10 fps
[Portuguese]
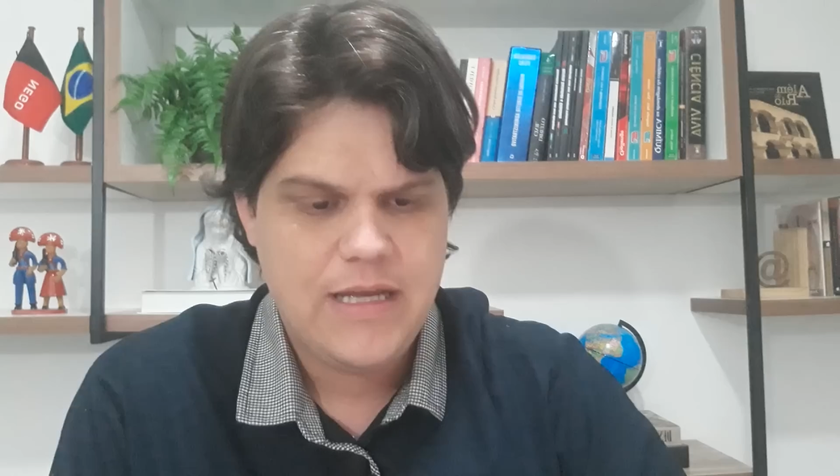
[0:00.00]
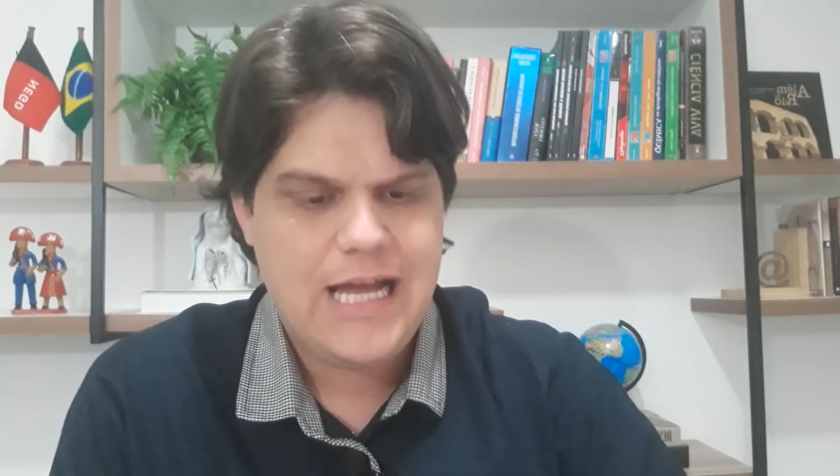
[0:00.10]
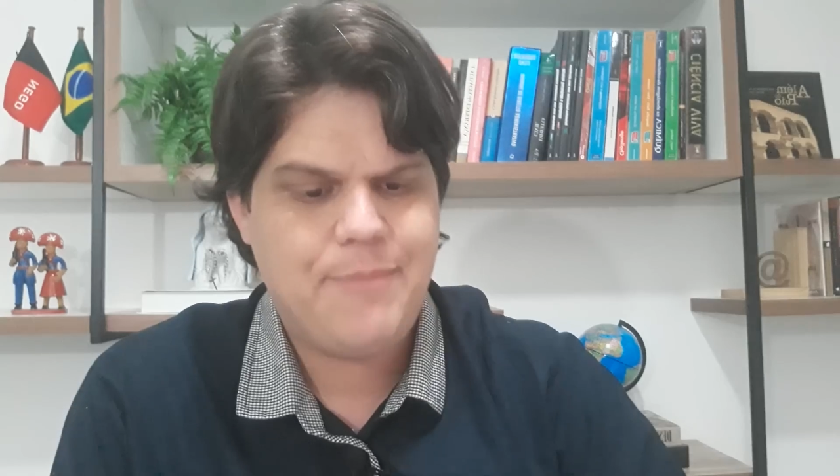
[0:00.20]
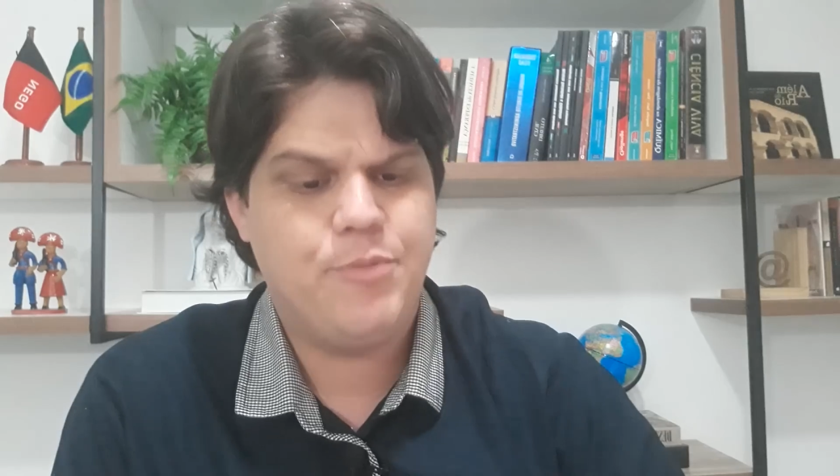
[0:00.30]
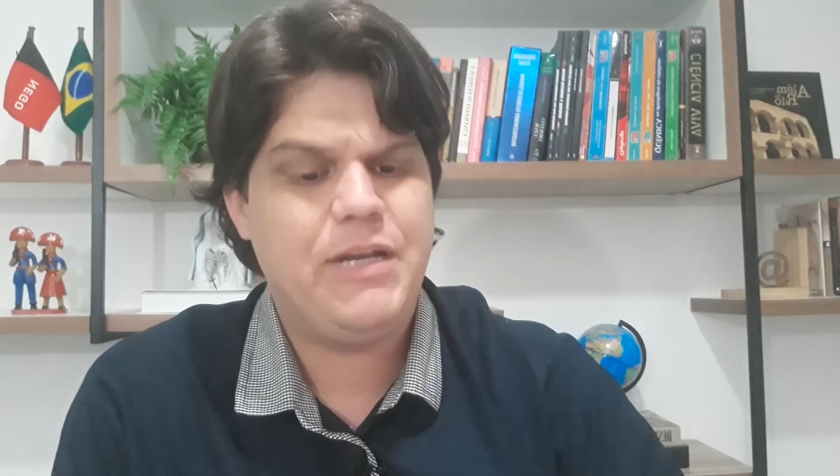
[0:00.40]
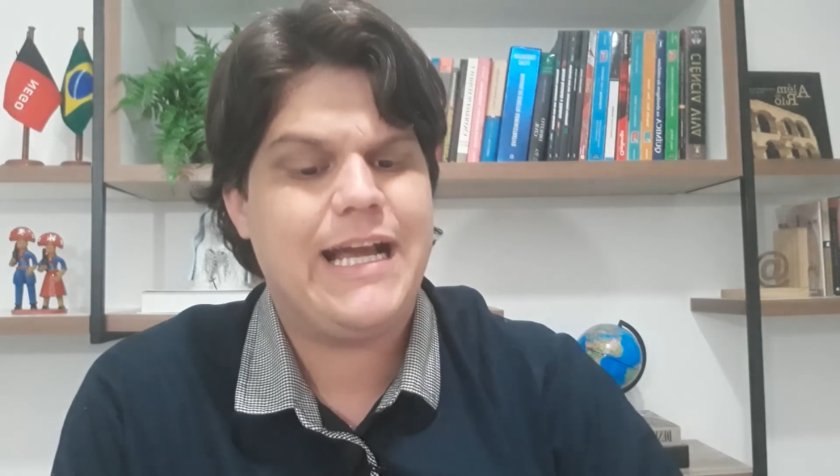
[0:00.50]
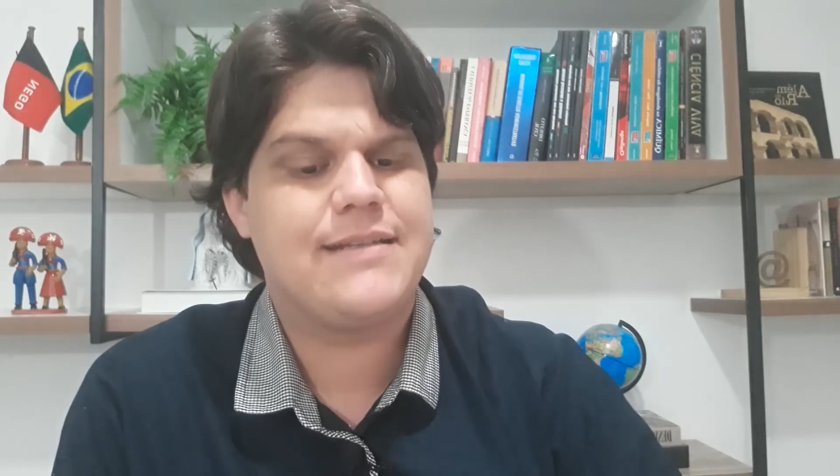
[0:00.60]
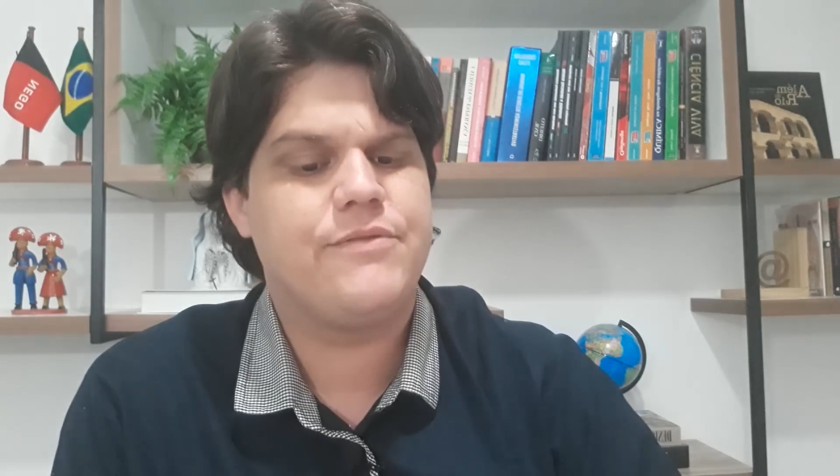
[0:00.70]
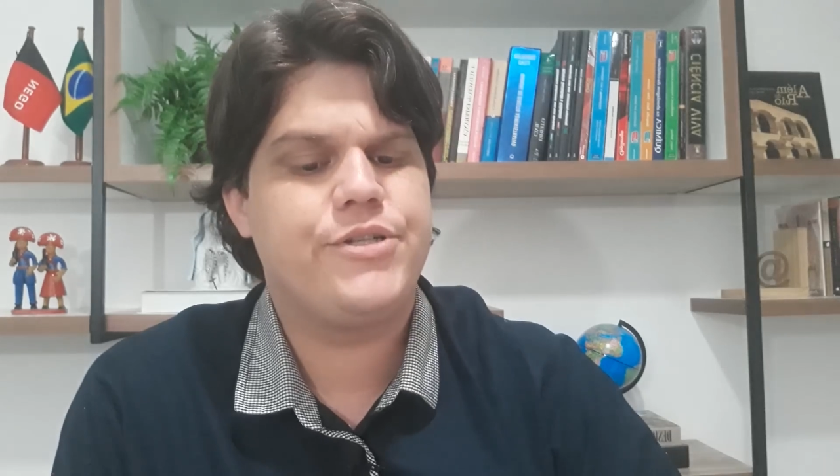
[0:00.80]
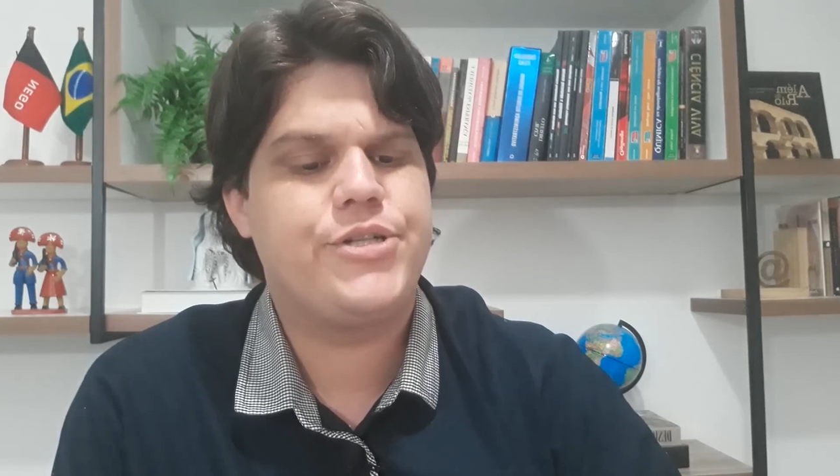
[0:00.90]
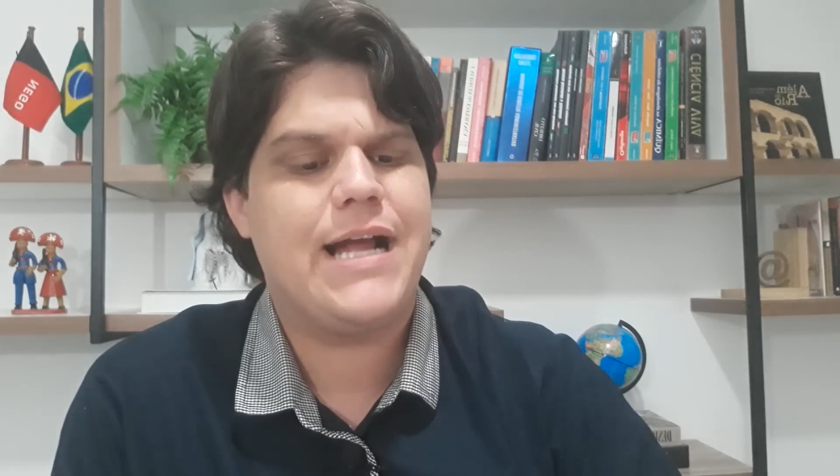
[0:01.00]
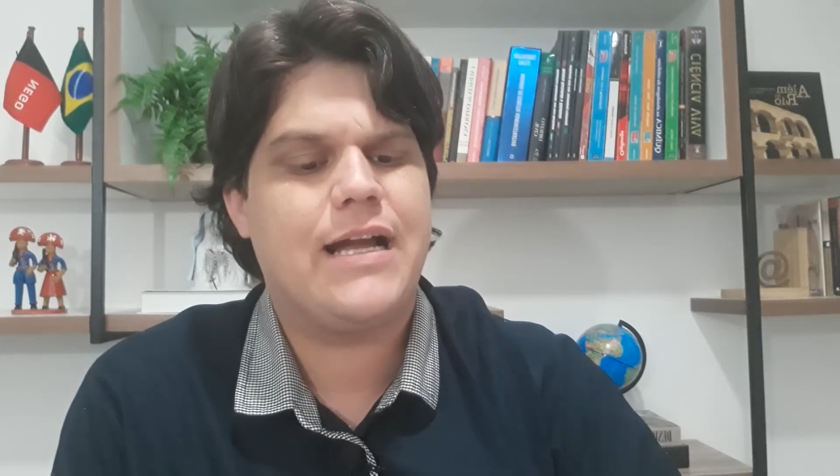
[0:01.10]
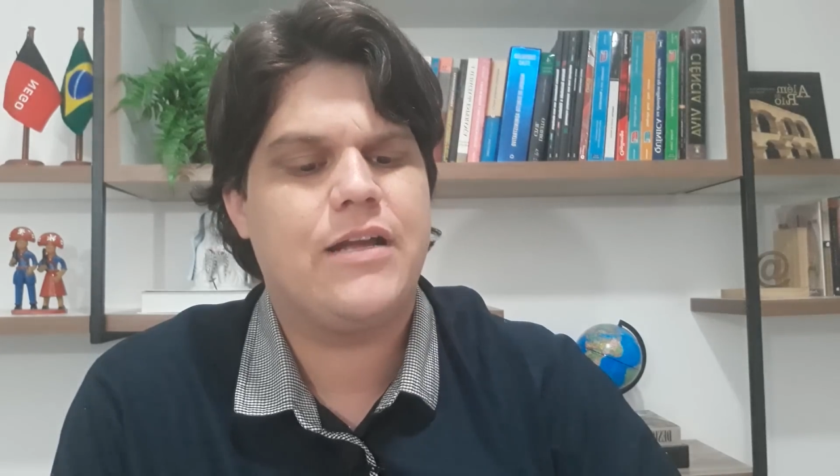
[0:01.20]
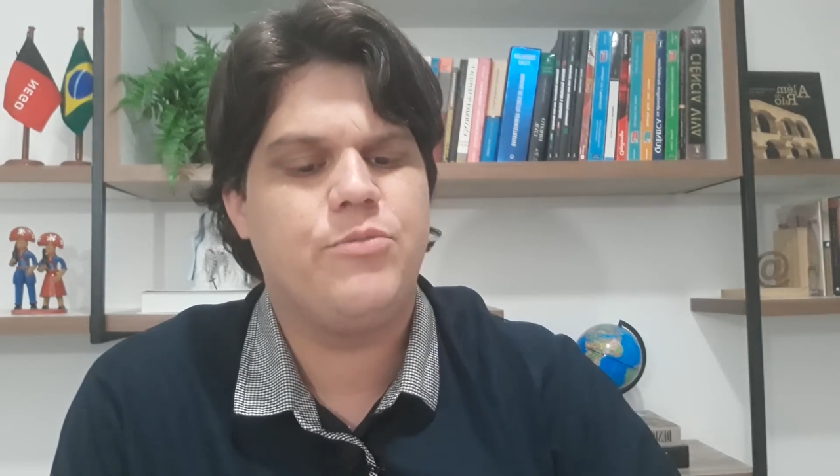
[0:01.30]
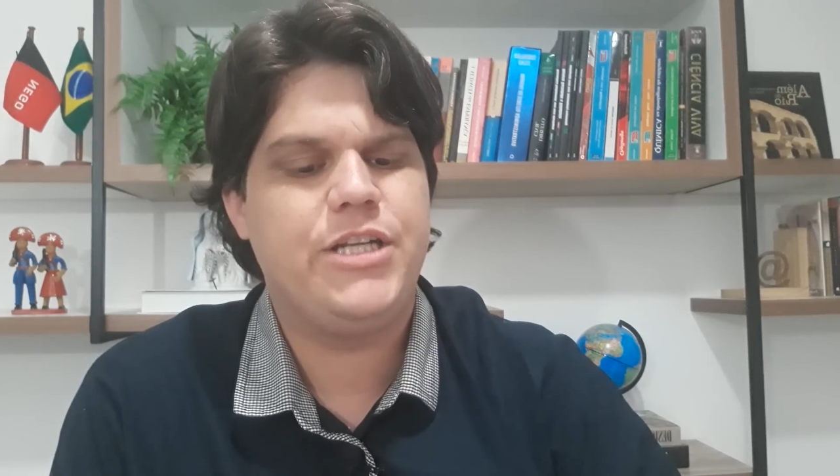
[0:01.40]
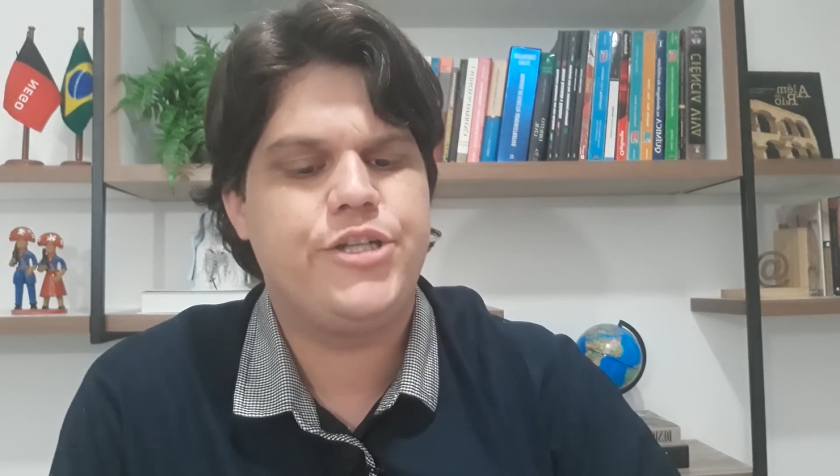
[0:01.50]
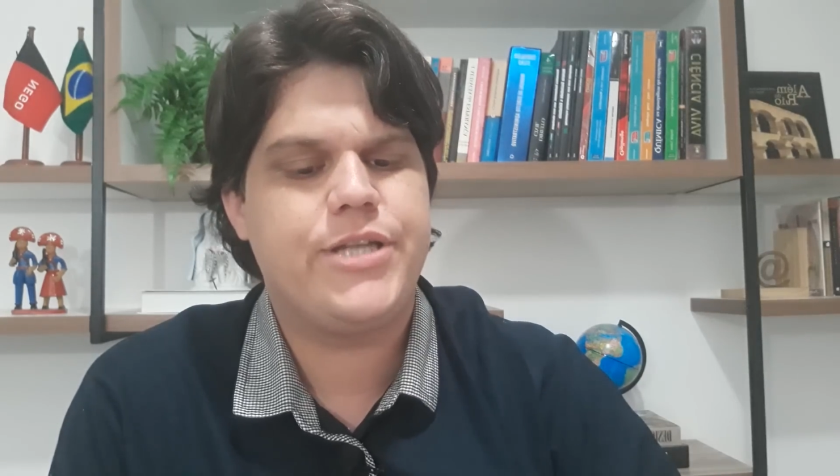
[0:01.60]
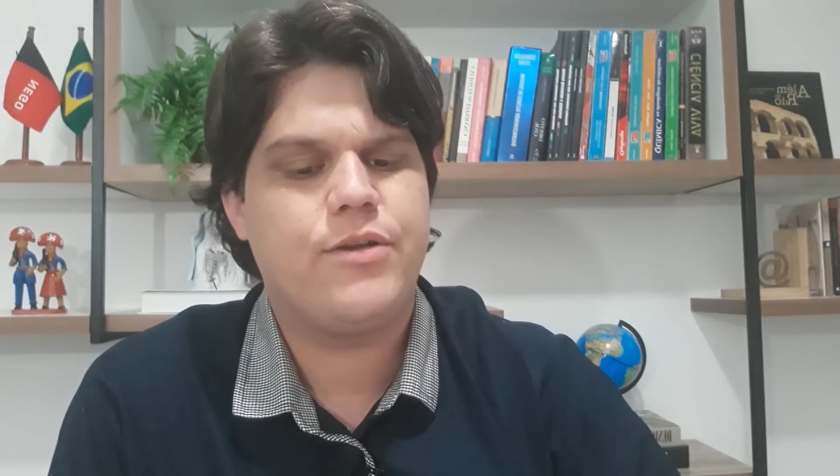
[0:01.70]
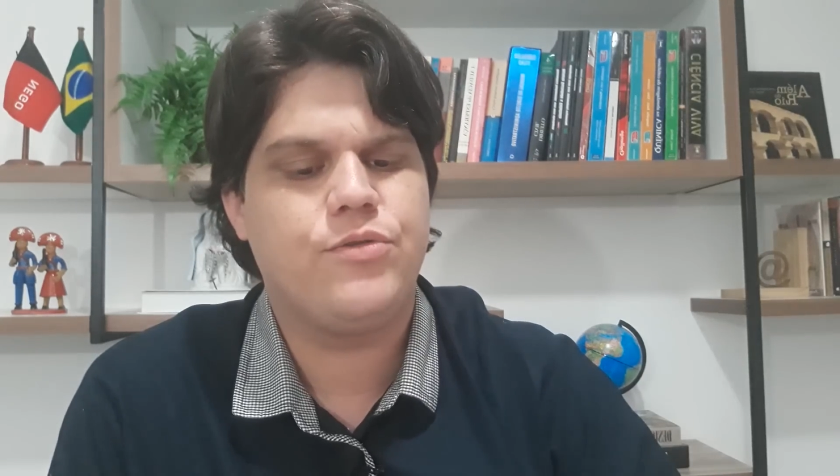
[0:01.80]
A publicação destaca que o Ministério